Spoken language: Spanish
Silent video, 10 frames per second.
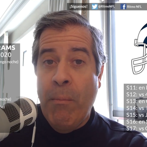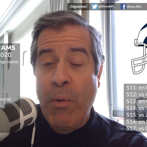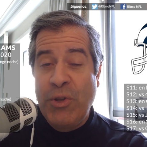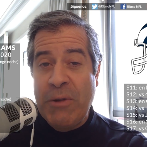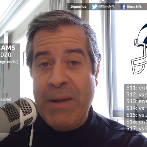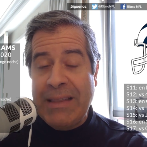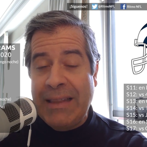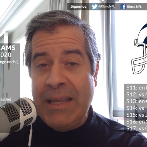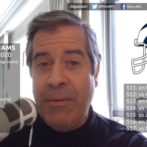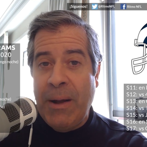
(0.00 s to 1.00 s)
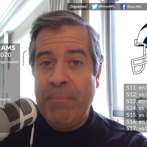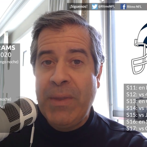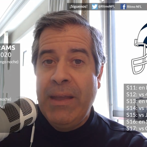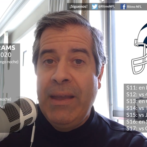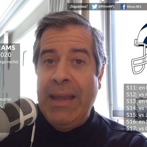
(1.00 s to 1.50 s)
mucha expectativa,
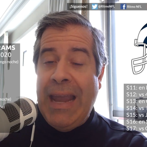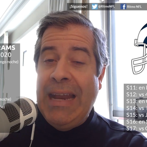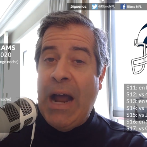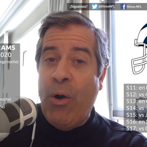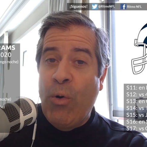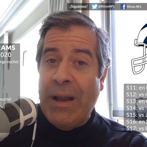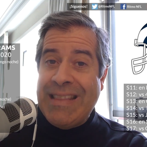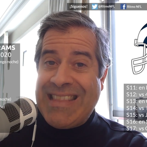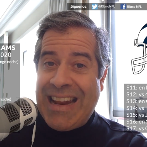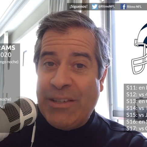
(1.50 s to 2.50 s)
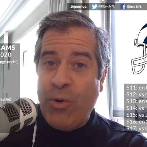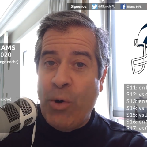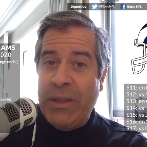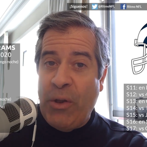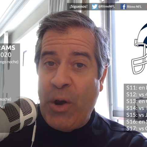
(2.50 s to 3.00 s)
inauguran tres
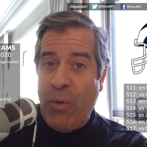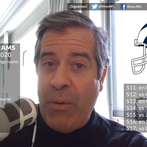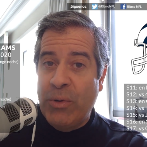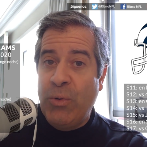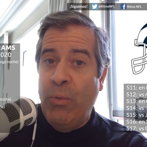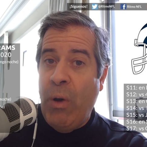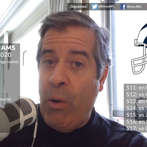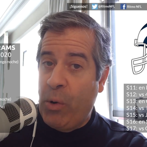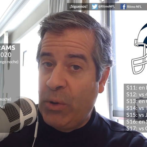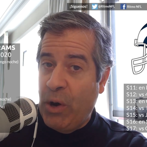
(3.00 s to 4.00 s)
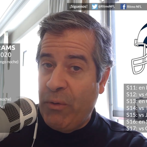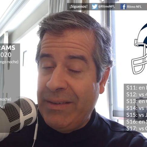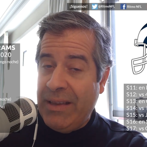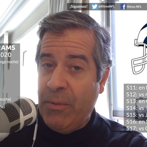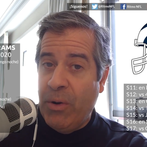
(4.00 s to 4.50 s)
coordinadores nuevos, nuevo coordinador
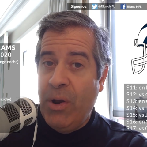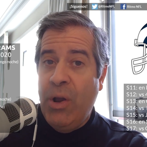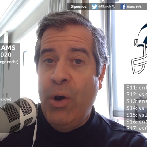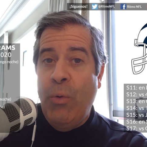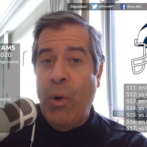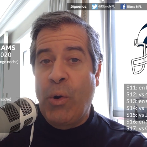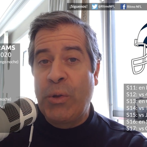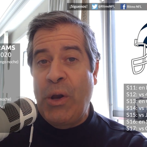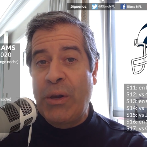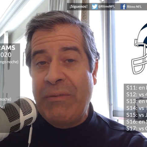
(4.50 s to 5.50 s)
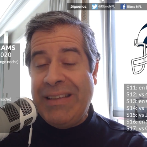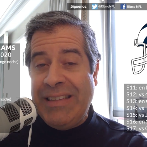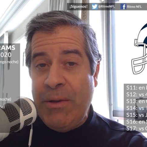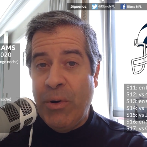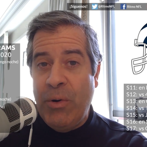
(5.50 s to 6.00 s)
ofensivo, nuevo coordinador
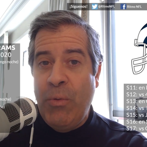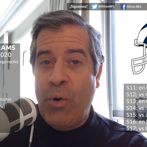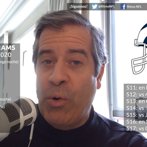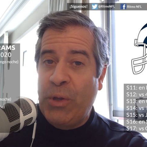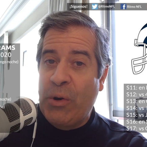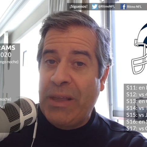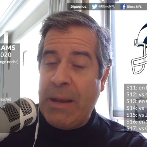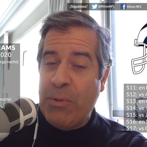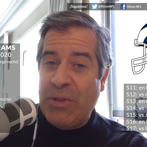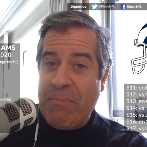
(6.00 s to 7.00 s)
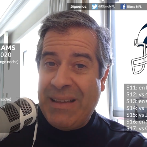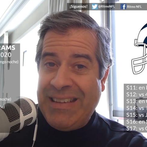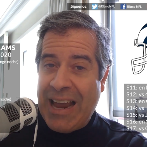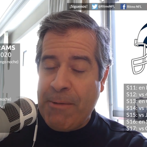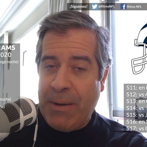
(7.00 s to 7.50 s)
defensivo, nuevo coordinador de equipos
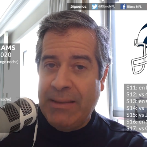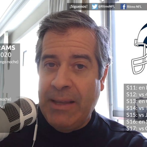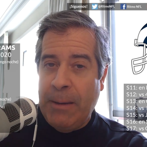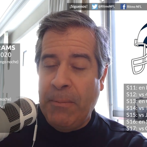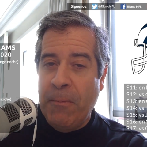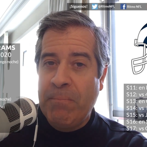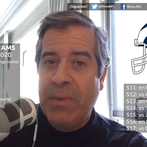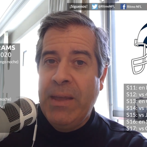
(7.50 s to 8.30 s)
especiales para este equipo